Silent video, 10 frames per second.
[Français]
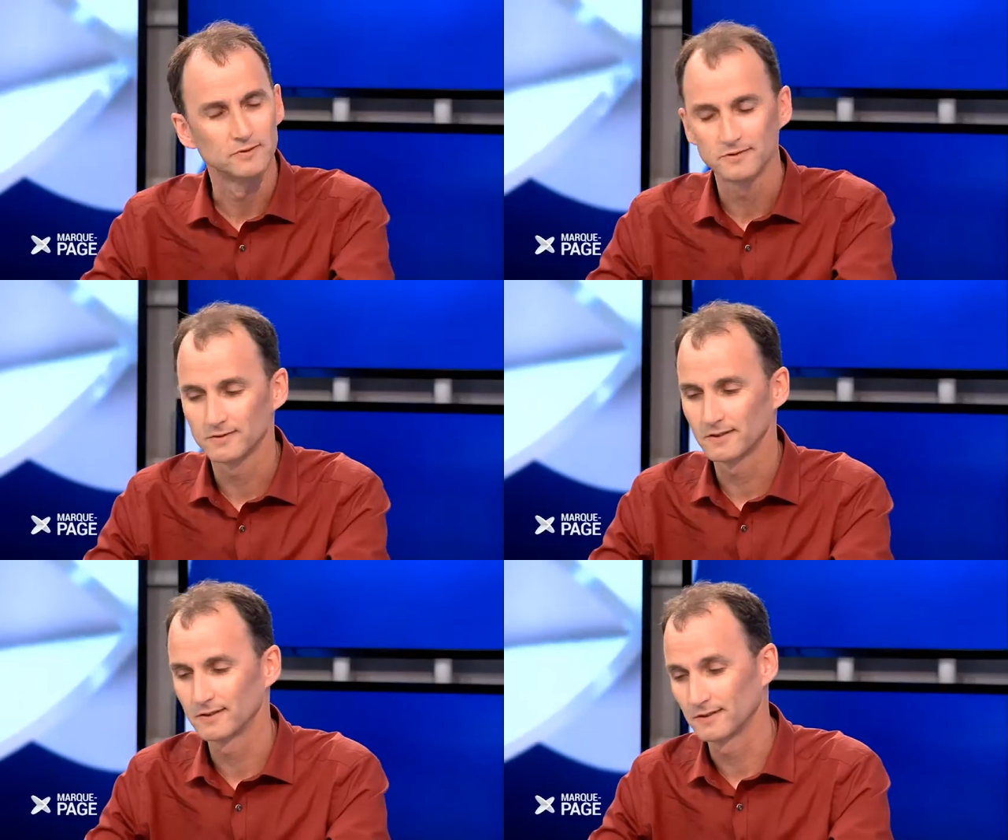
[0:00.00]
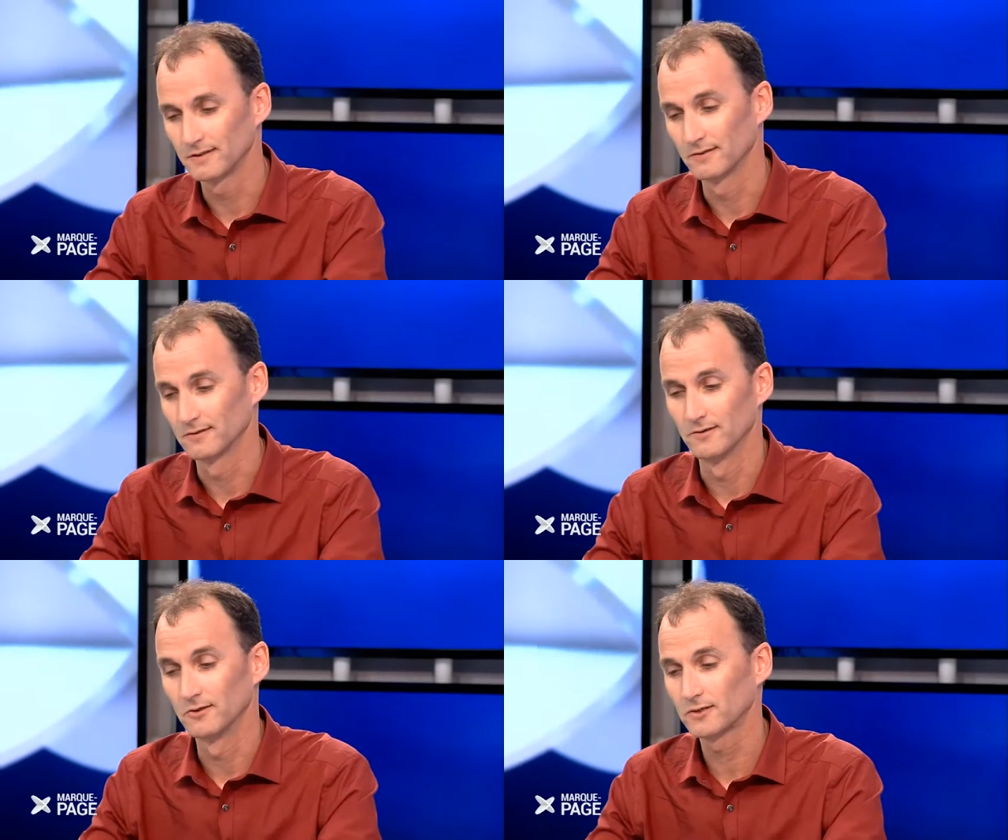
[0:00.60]
oui, c'est
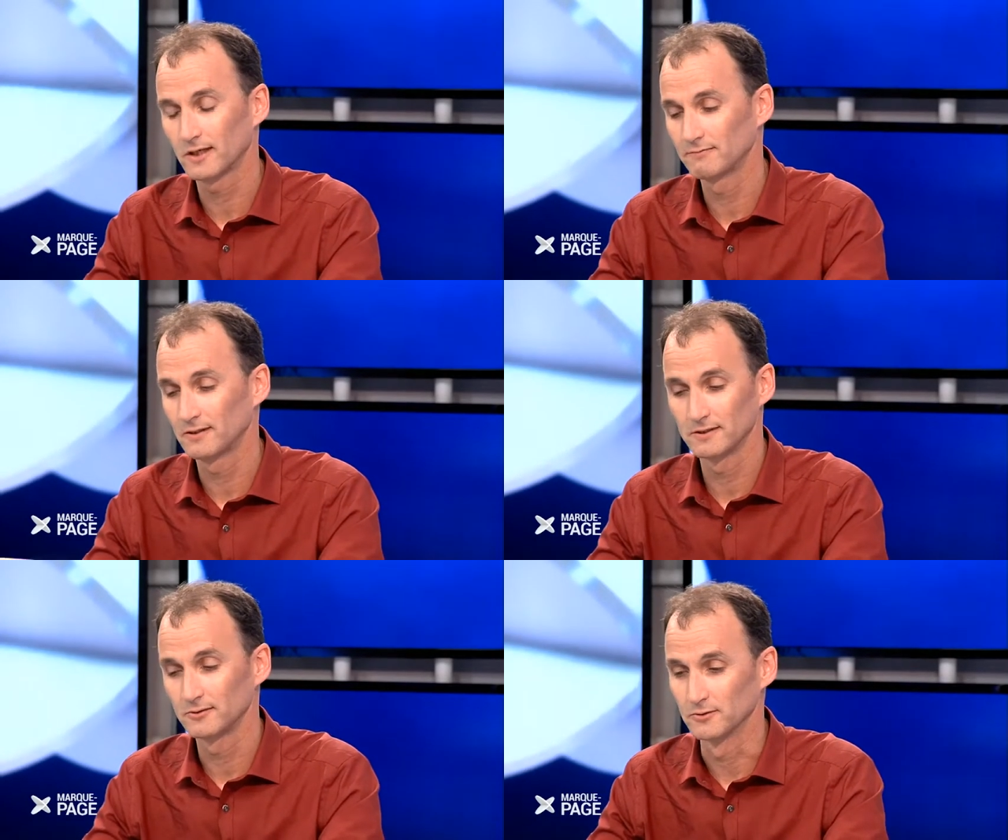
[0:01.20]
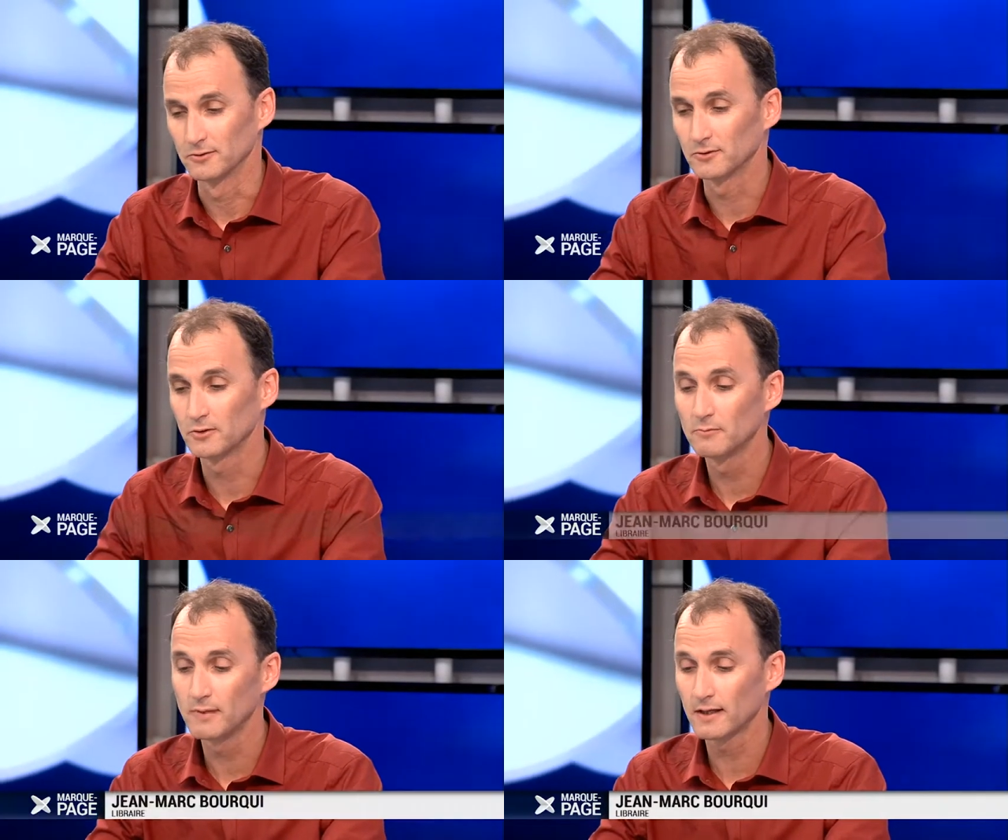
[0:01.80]
un travail euh,
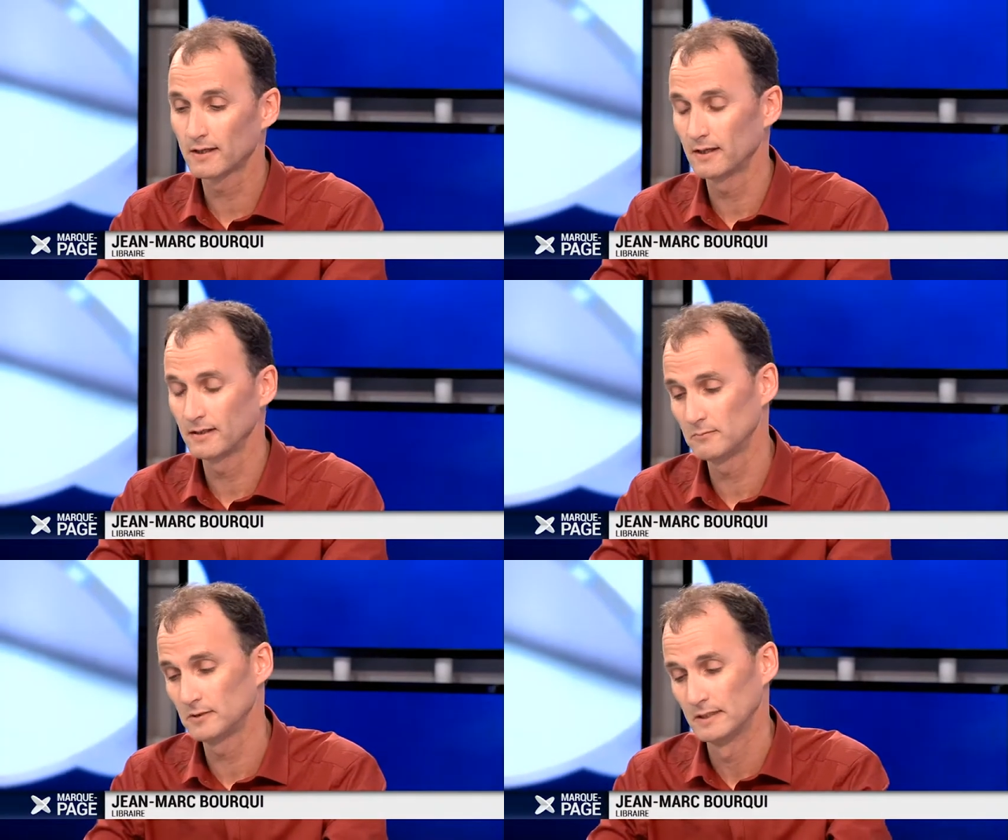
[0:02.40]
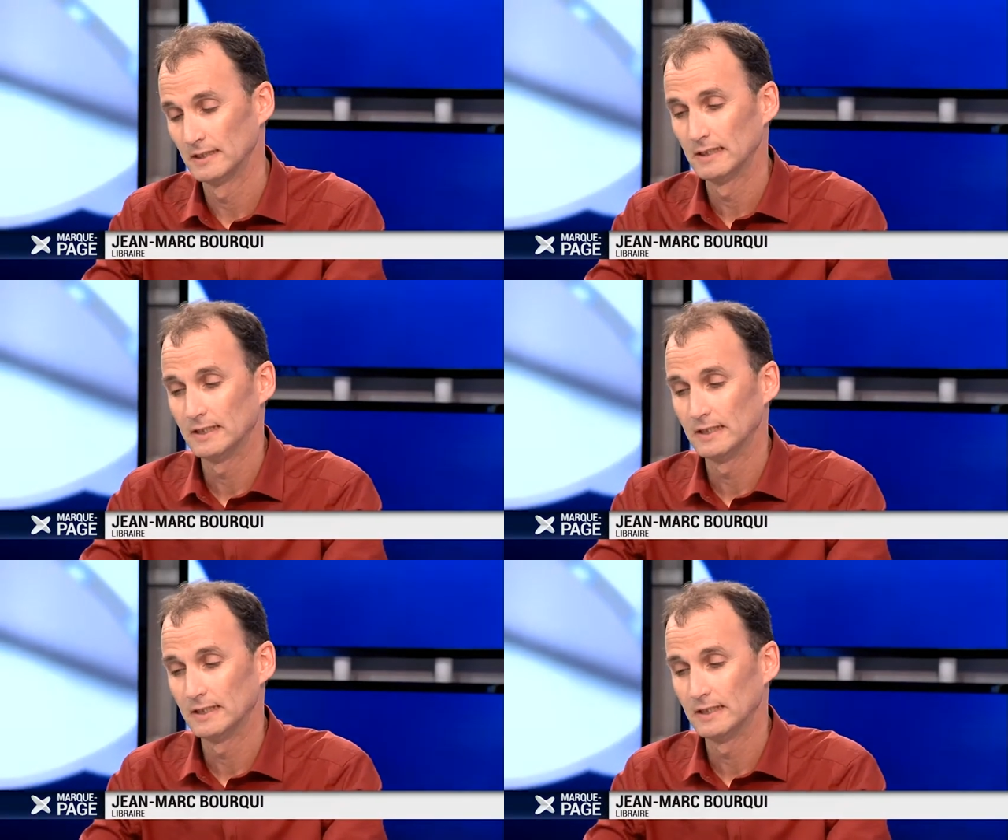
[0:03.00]
remarquable.